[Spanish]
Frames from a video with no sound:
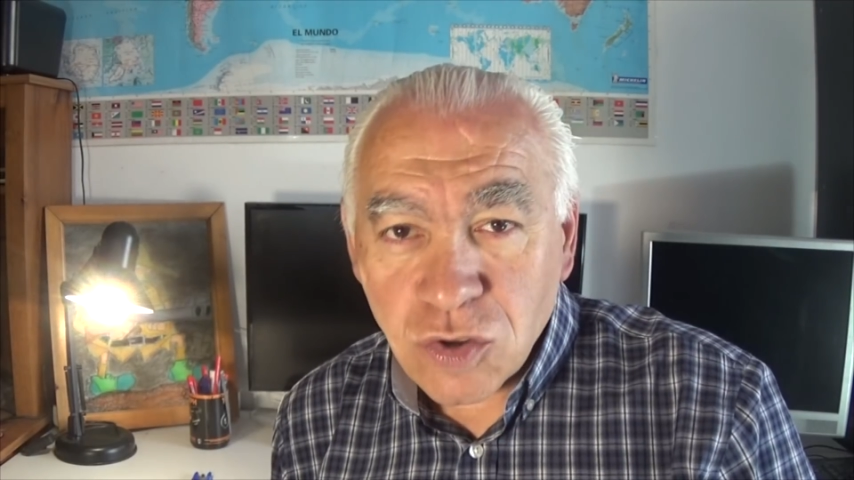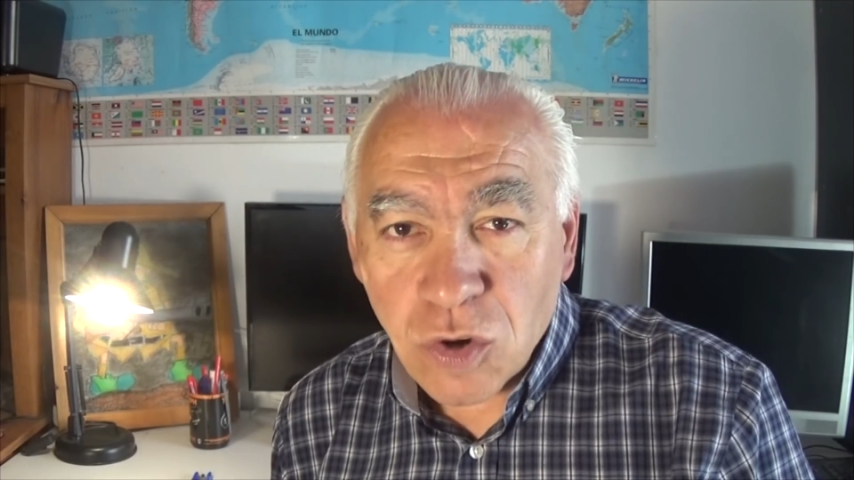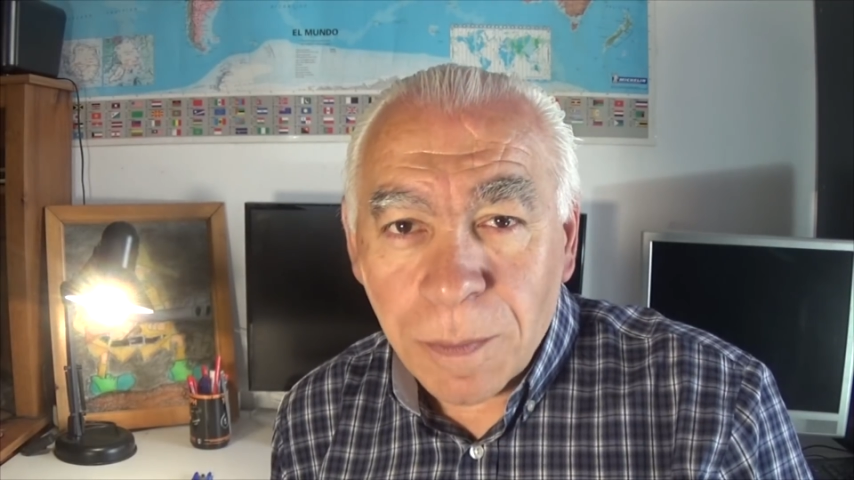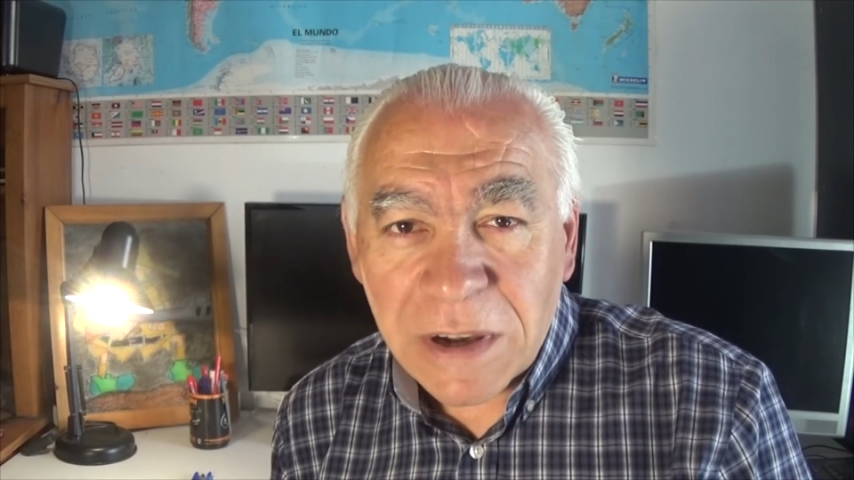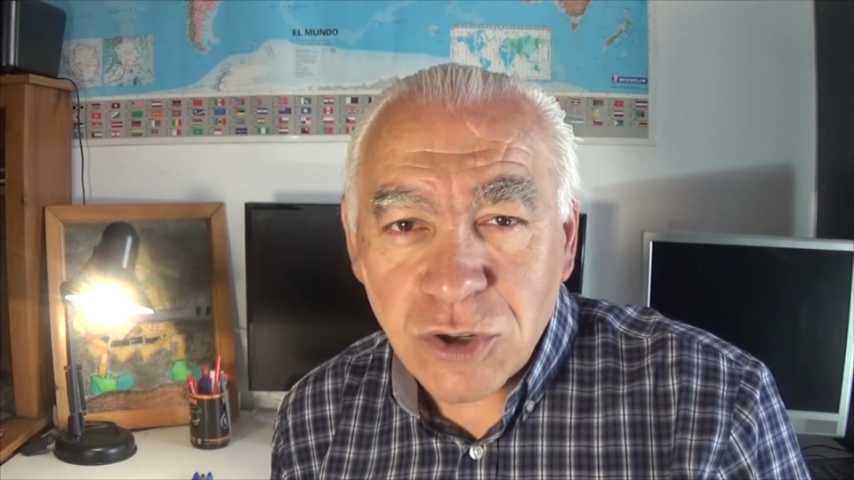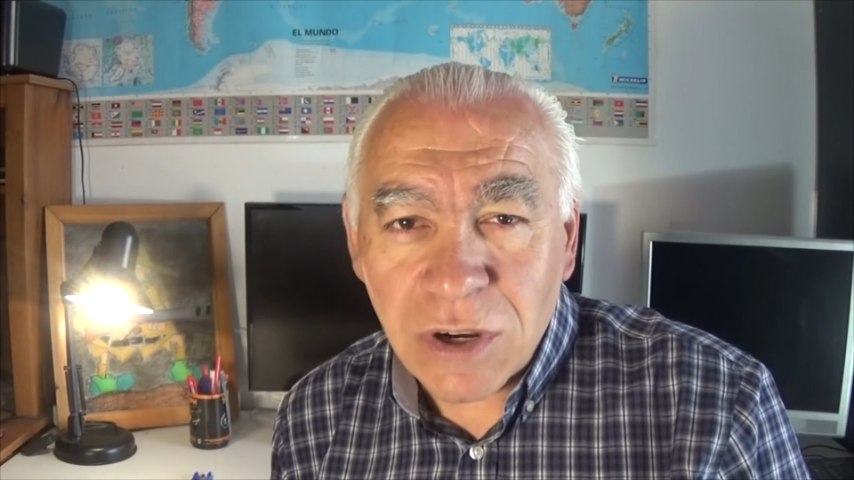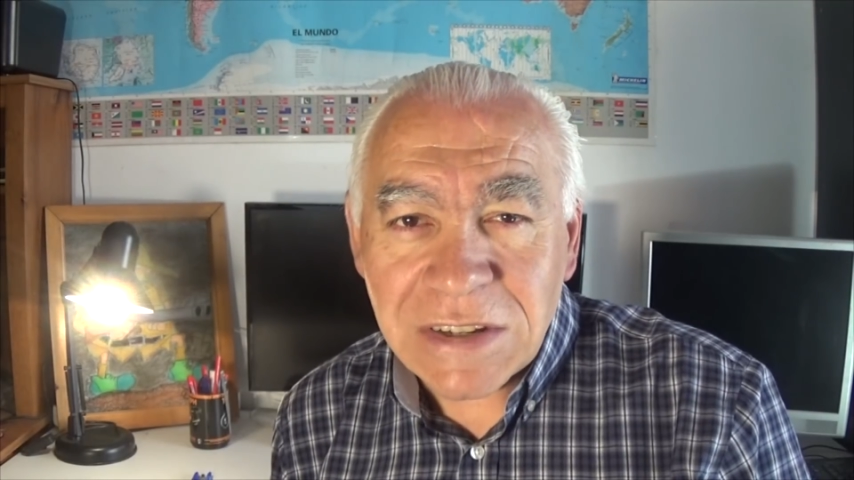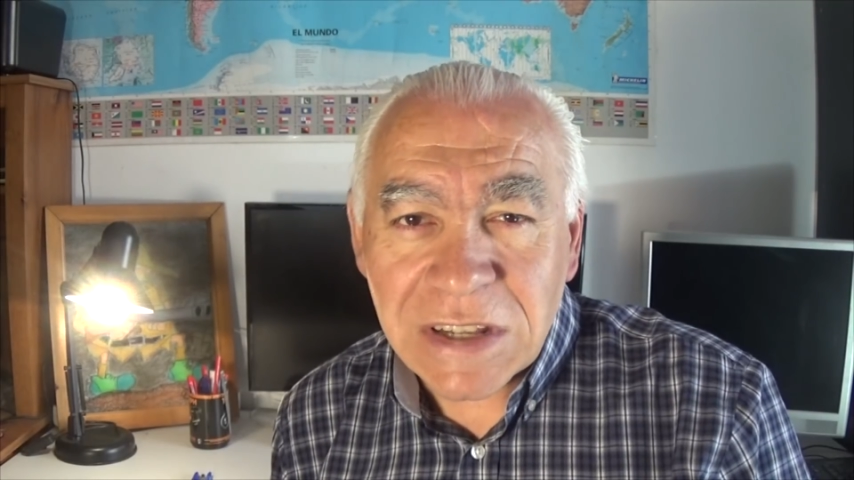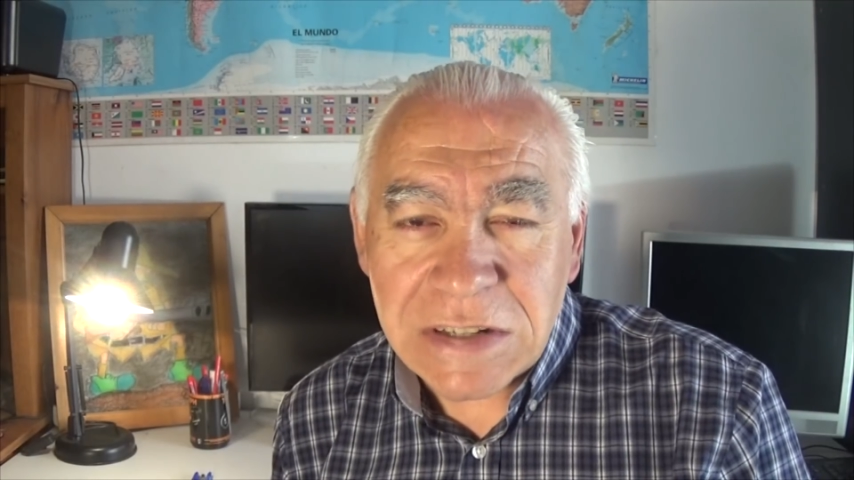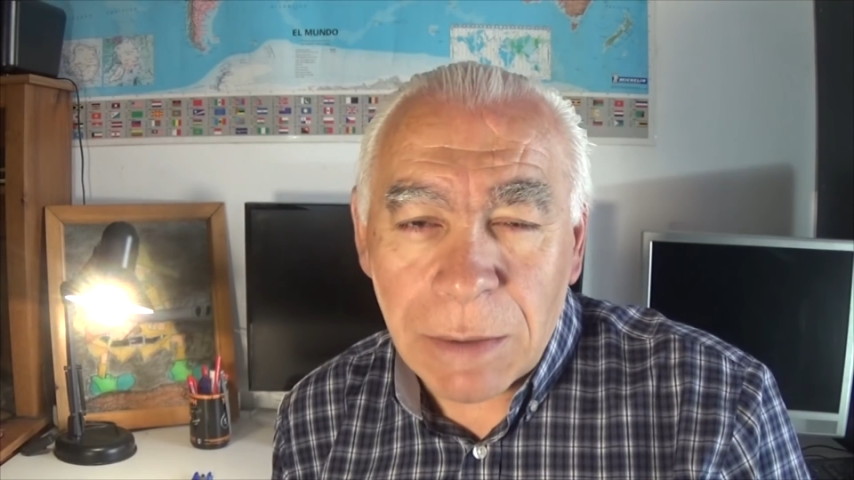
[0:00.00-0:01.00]
Son
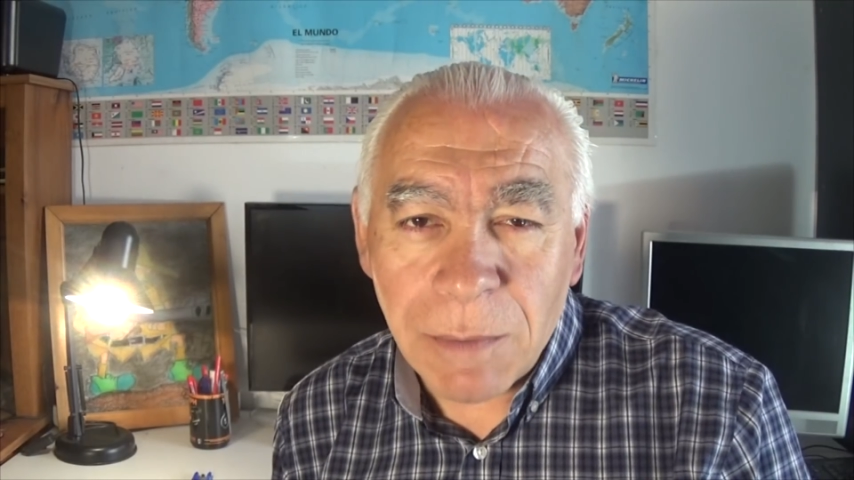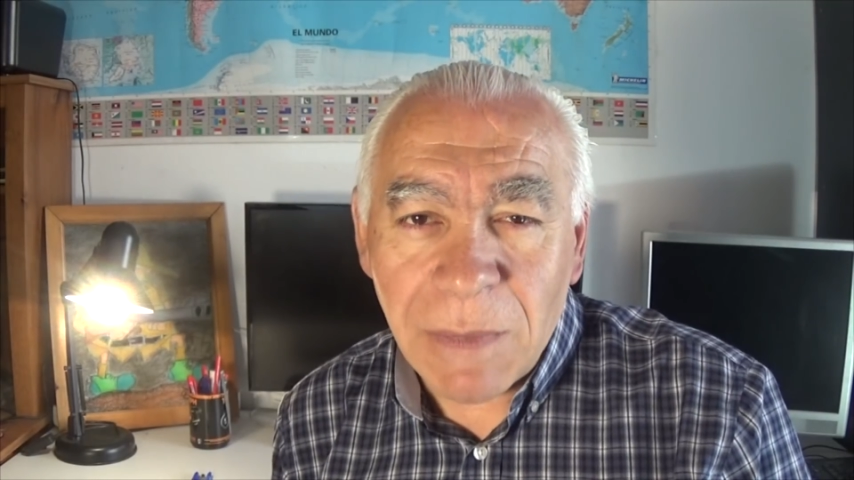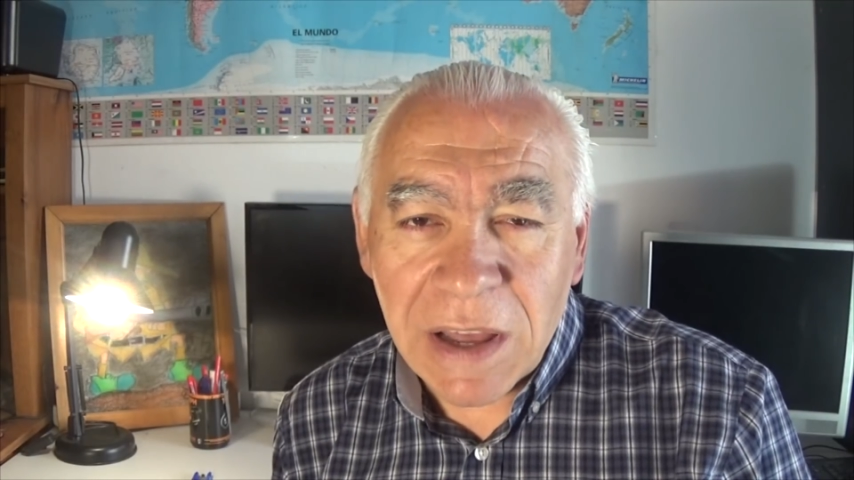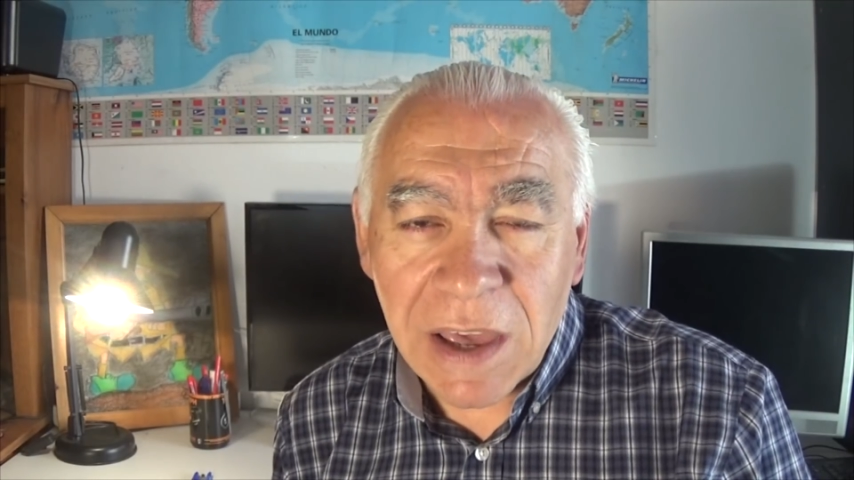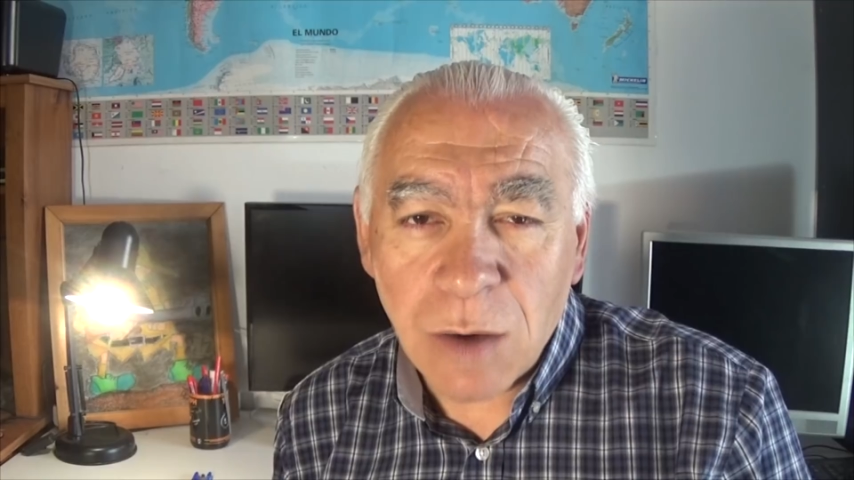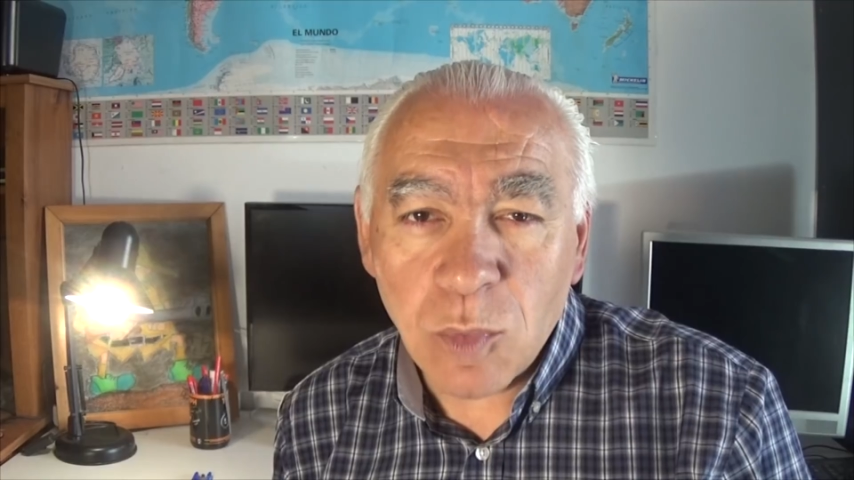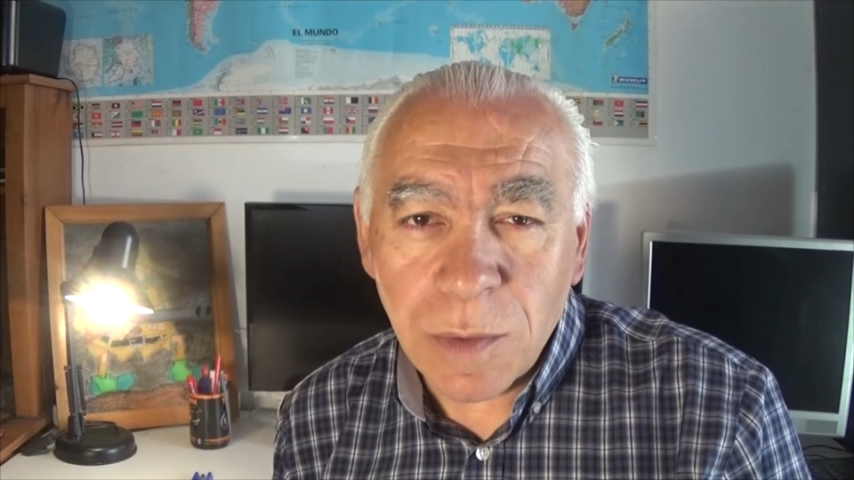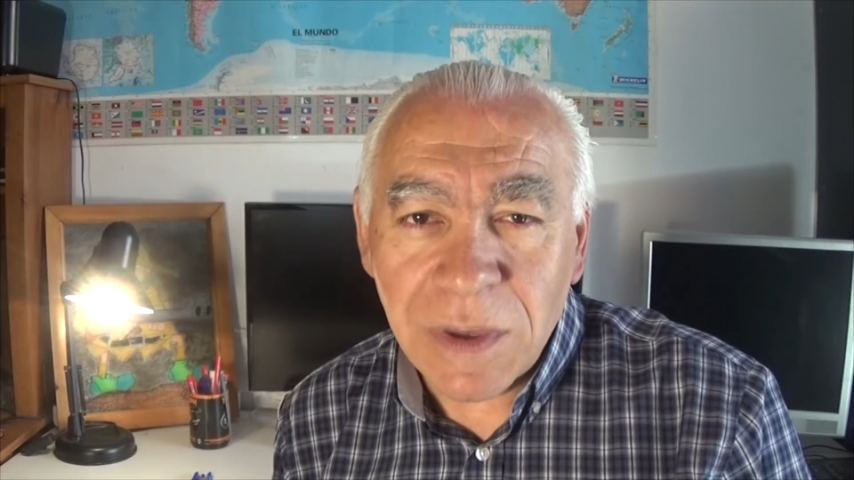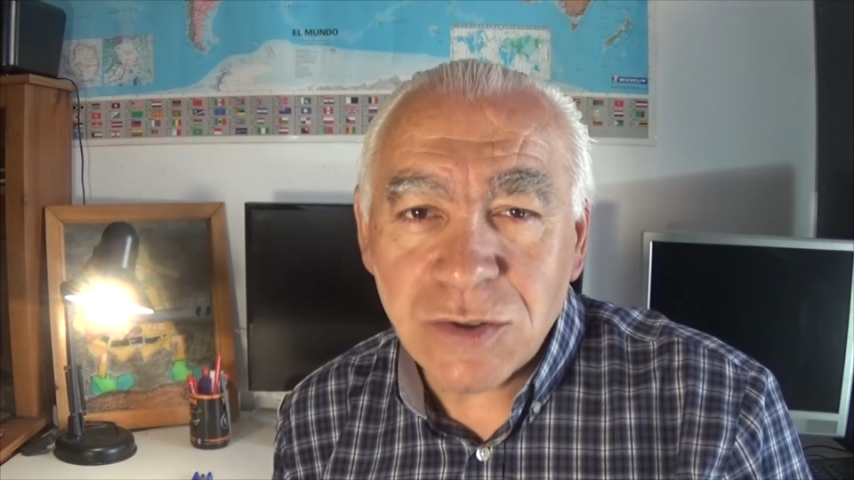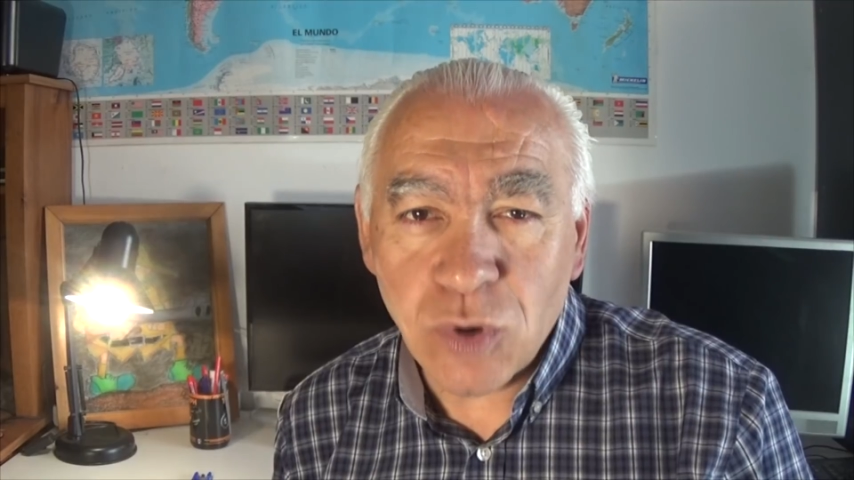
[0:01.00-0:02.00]
personas que saben manejar muy bien